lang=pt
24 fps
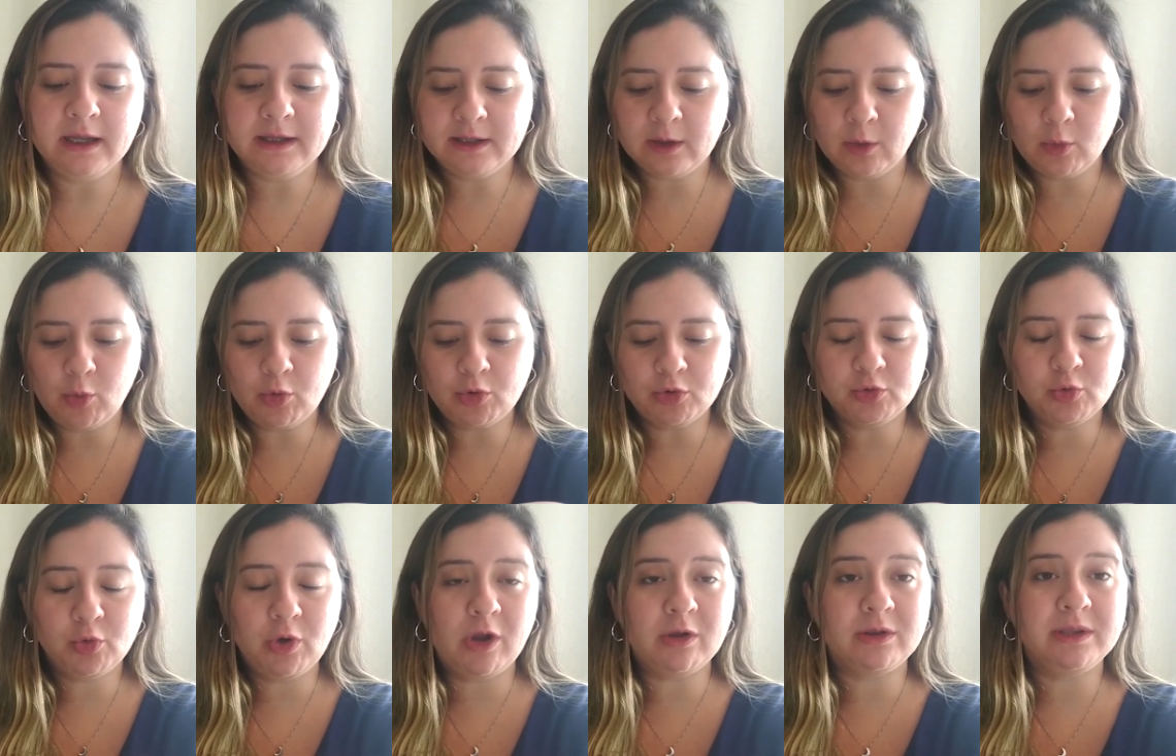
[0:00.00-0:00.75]
Então,
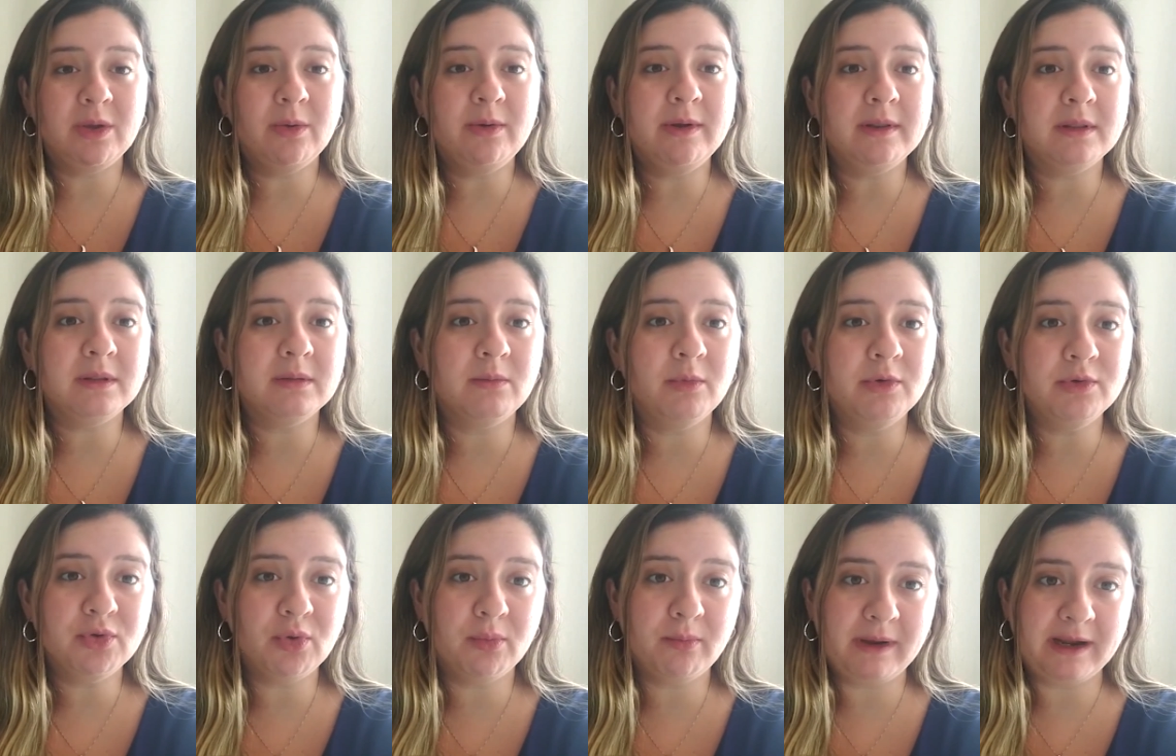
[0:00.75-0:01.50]
quando eu tenho isso
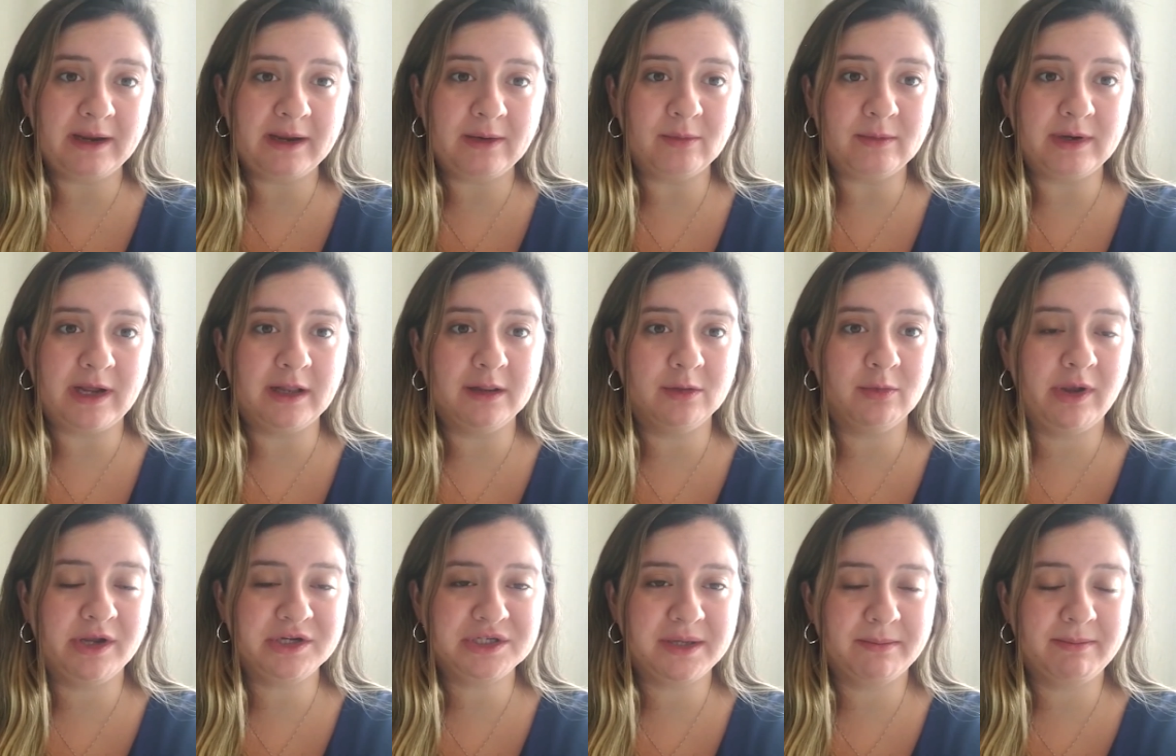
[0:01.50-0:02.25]
muito bem, no
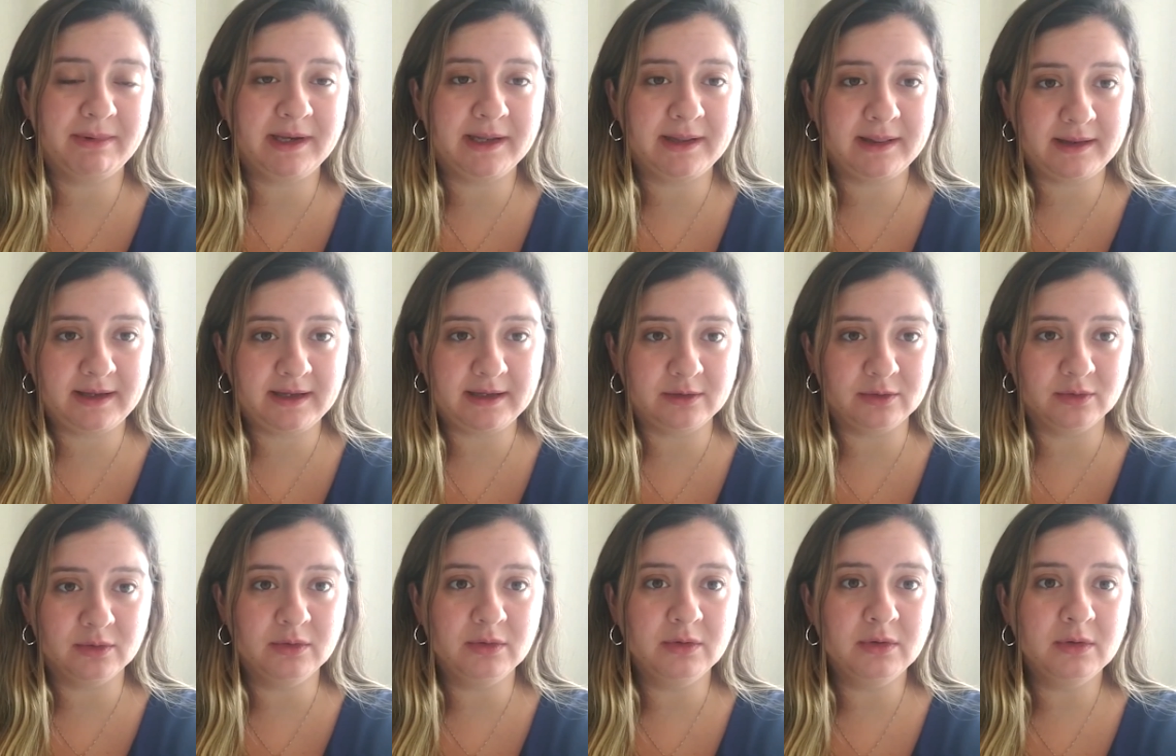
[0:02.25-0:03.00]
caso,
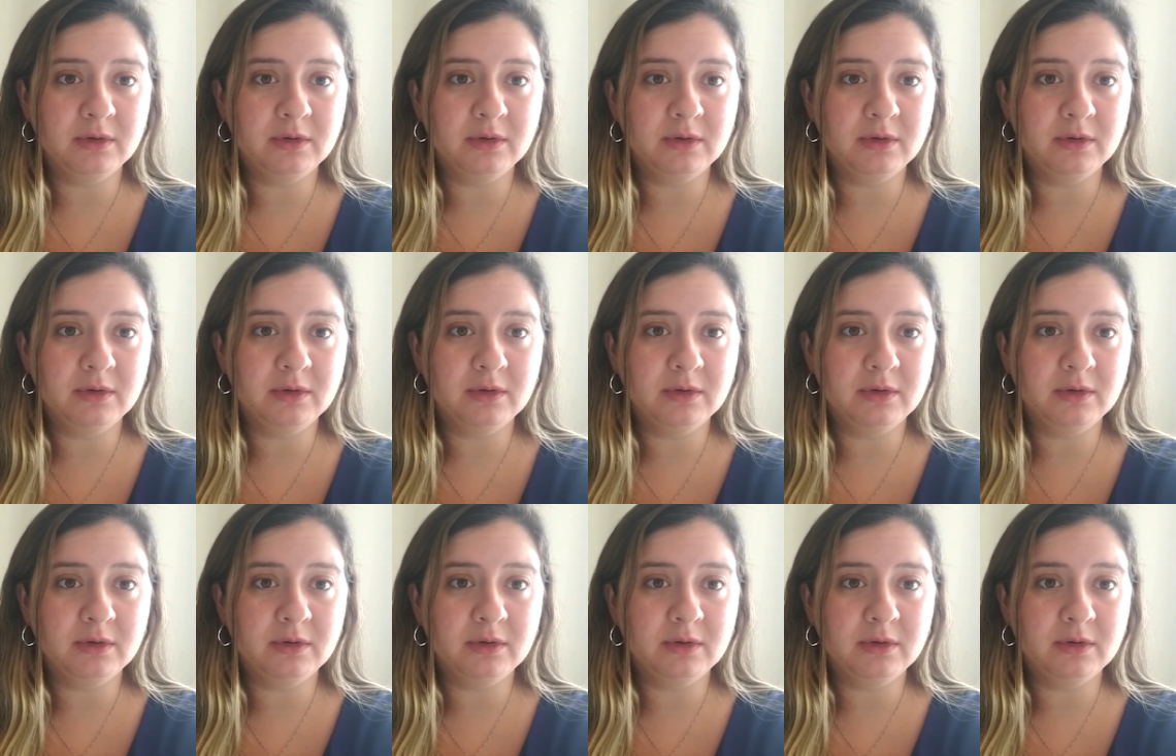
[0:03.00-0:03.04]
estabelecido,